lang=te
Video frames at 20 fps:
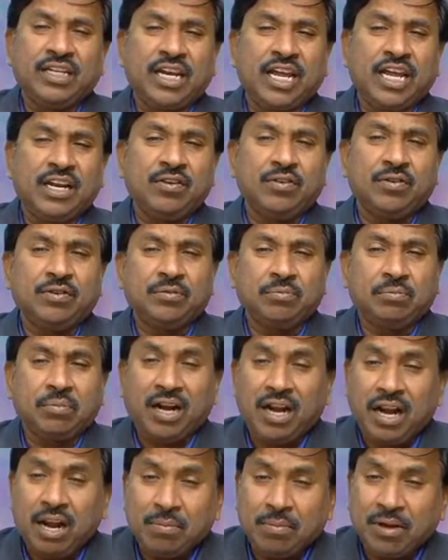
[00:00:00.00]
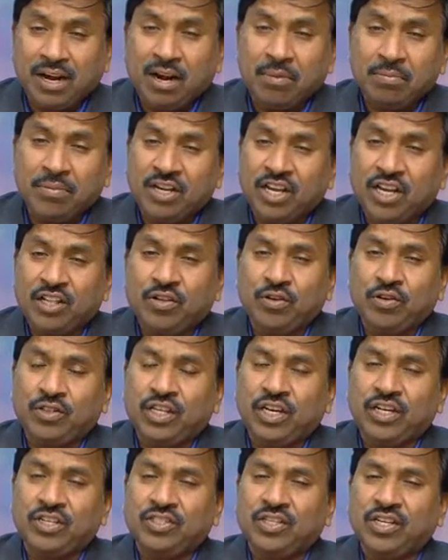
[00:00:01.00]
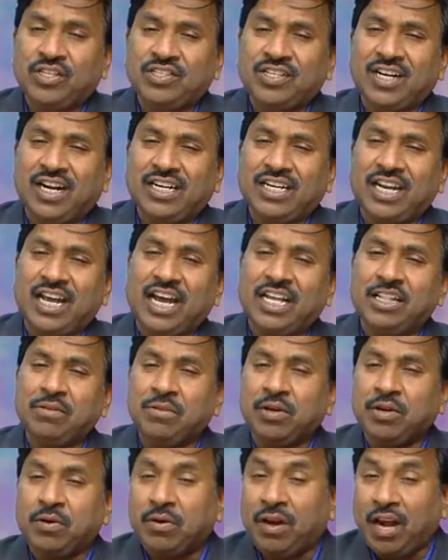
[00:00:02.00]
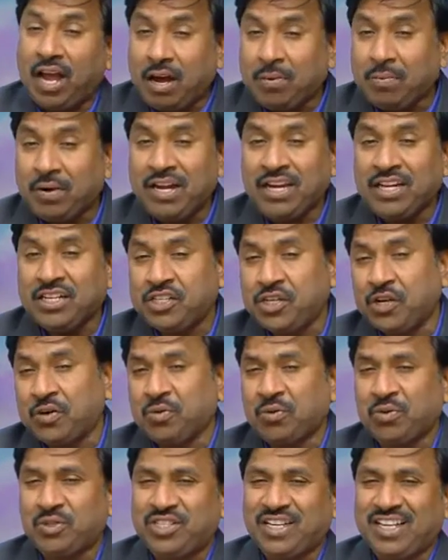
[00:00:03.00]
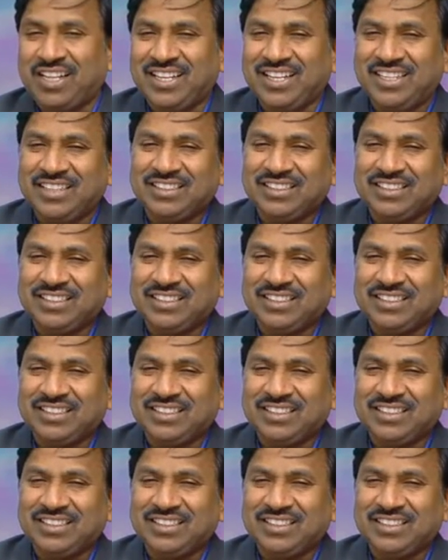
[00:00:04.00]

నేను మరలా మరలా మీకు ఎందుకు తెలియచేస్తున్నా అంటే అది మీకు లాభాన్ని చేకూర్చేది